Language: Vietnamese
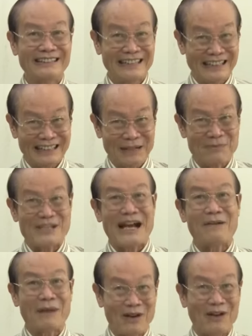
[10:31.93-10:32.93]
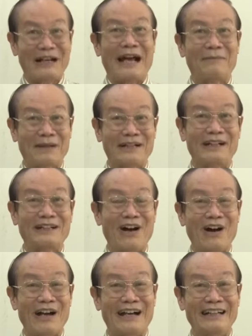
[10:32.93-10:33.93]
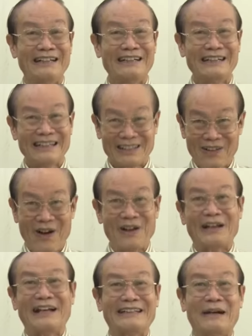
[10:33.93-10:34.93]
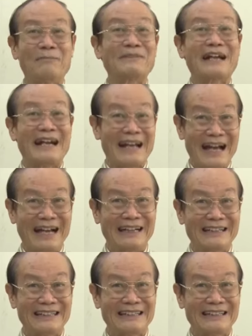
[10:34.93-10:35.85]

Những năm sau bà con làm cái cơi đọt hả, nó lại chậm ra lá.